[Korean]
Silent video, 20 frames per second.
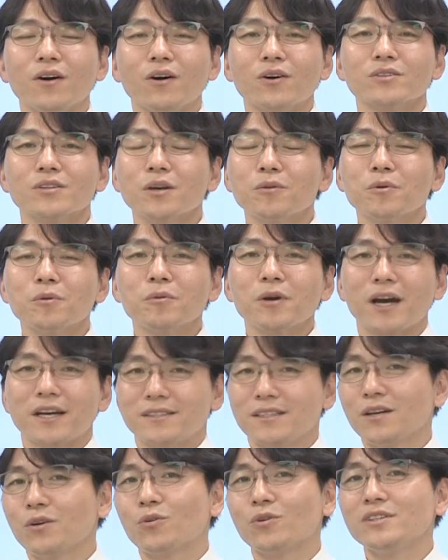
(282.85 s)
어떻게 보면
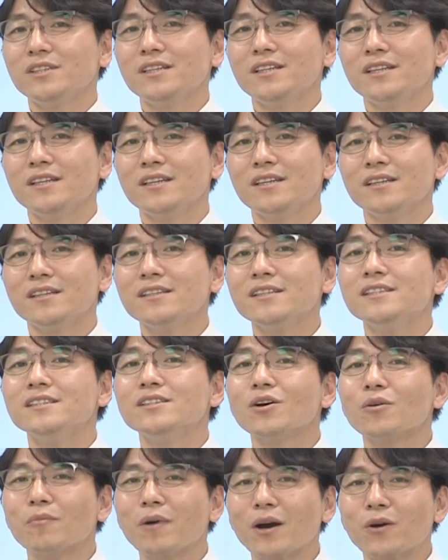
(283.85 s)
가장 권위를
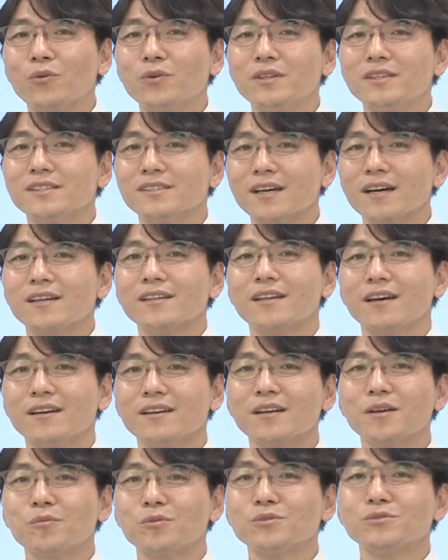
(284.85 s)
인정받고 있는 상이다
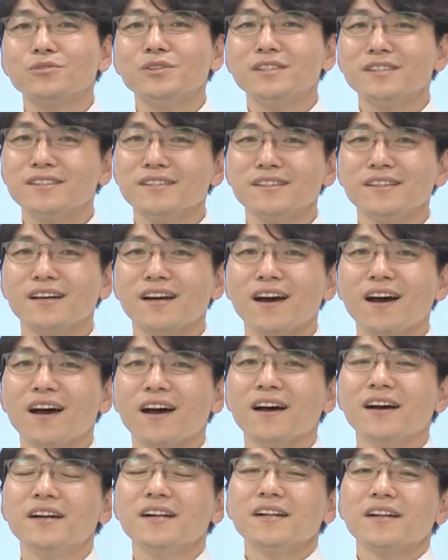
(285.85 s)
이렇게 볼 수
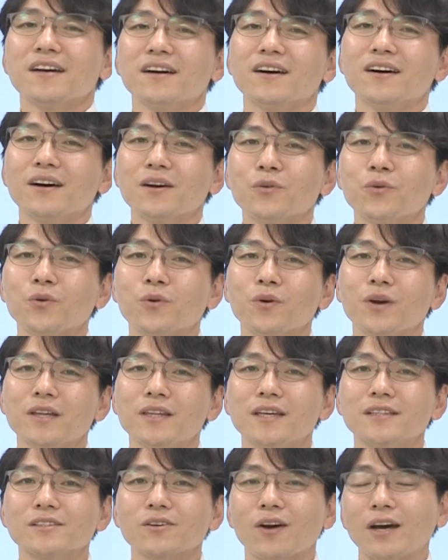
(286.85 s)
있으니까 어, 요거에
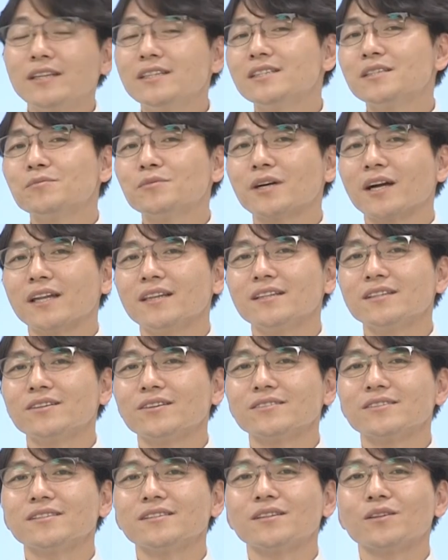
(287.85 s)
대해서 관심을 갖는
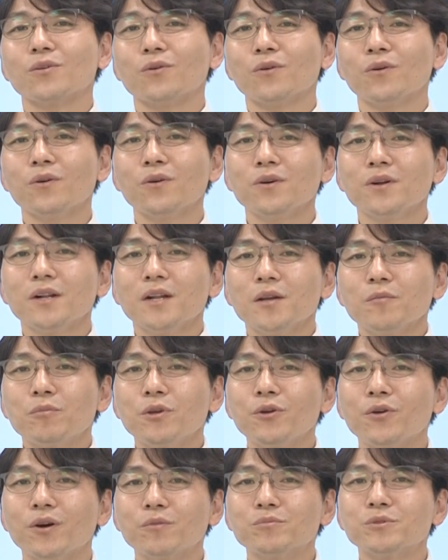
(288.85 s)
것은 또
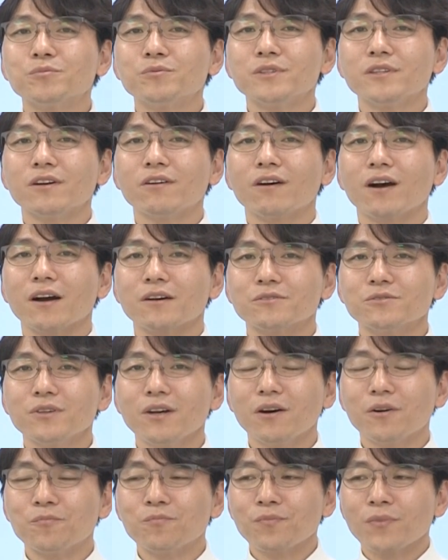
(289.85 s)
필요한 부분인 것
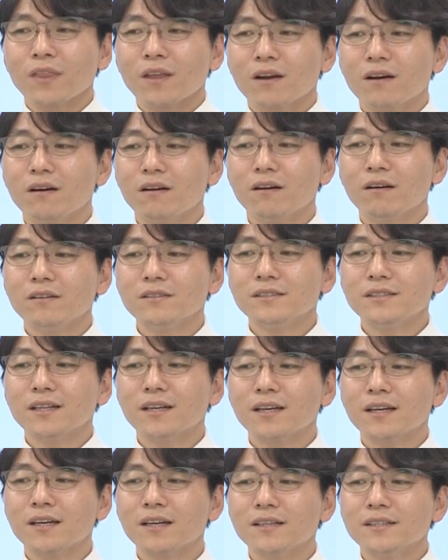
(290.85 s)
같고요. 어,
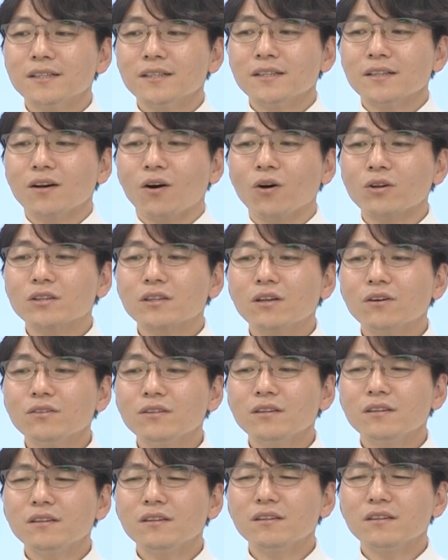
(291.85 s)
이제
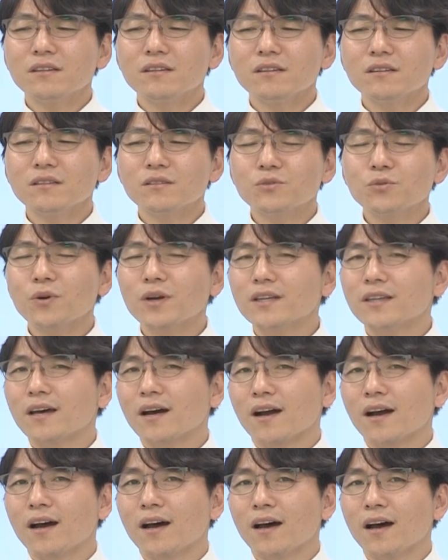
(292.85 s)
어떤
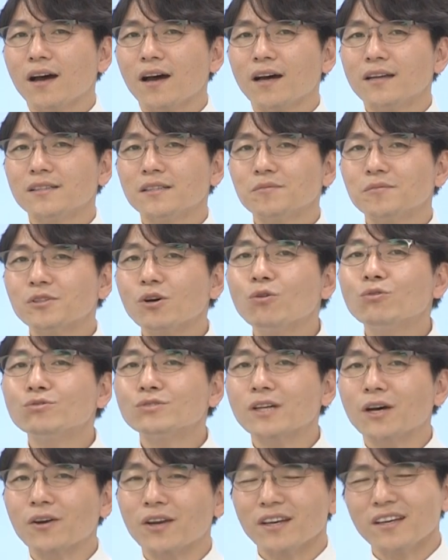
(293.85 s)
쪽에다가 지금
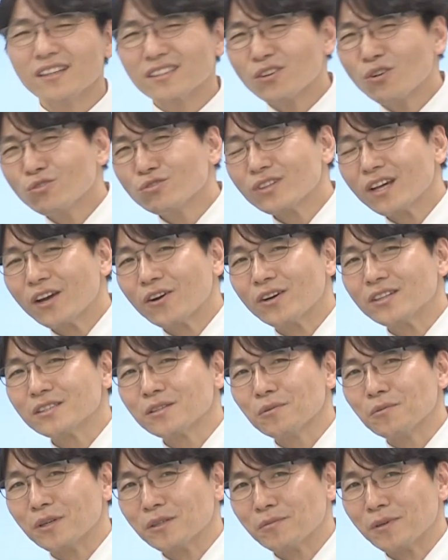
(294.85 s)
서구 사회 이게 서구 사회
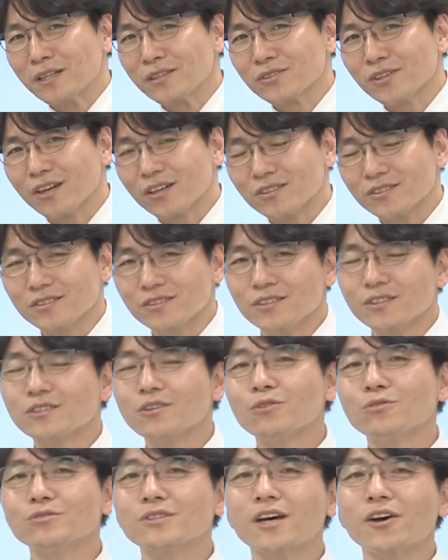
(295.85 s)
관점이 많이 반영돼 있거든요.
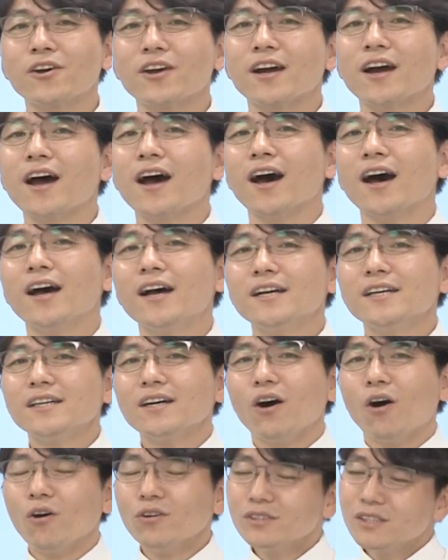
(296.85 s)
서구 사회가
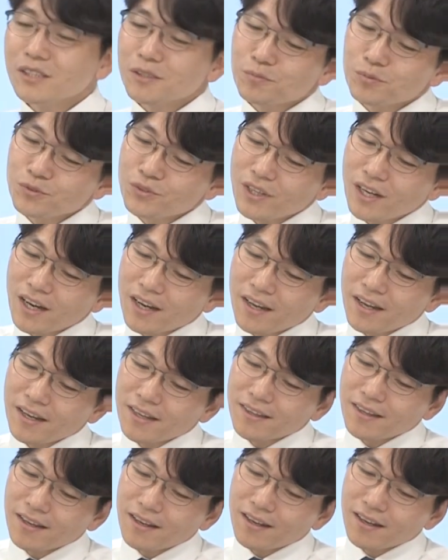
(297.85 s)
어느
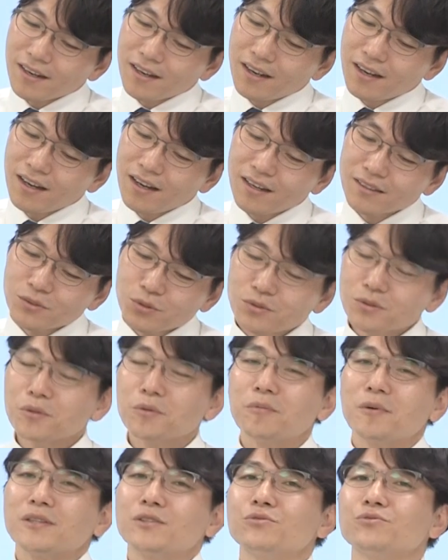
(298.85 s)
분야에다가
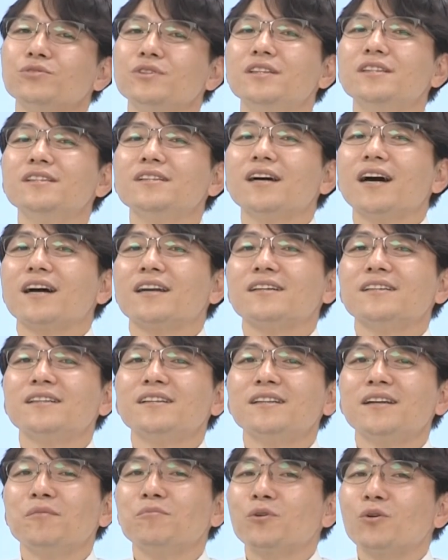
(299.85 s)
초점을 맞추고
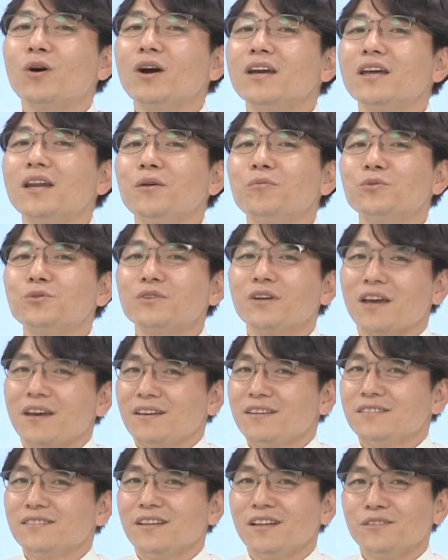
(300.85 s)
있는가를 한번 확인해 보는
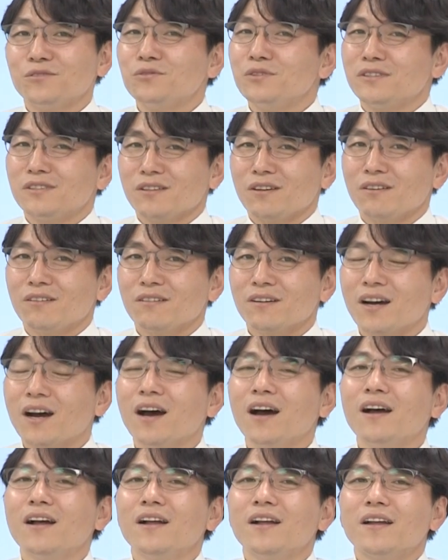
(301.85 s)
계기는 될 수 있어요.
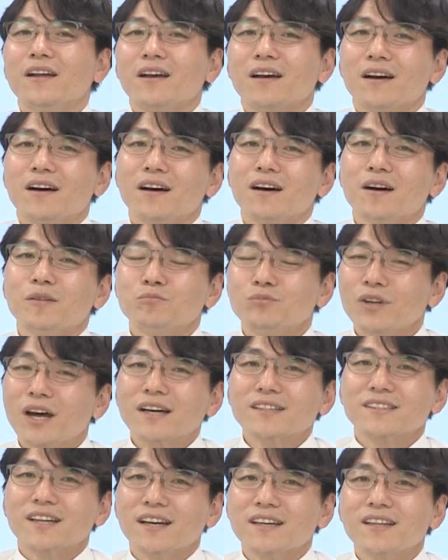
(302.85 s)
그러니까 아,
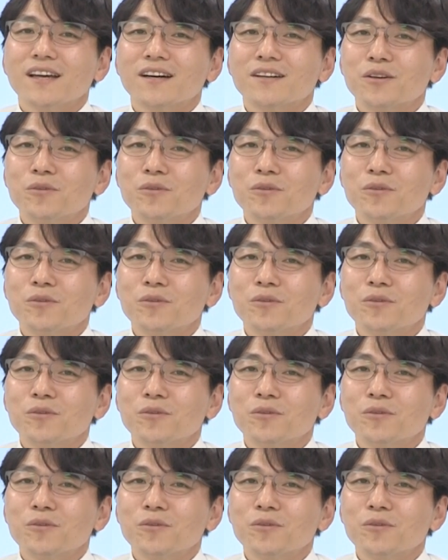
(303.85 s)
문학상이다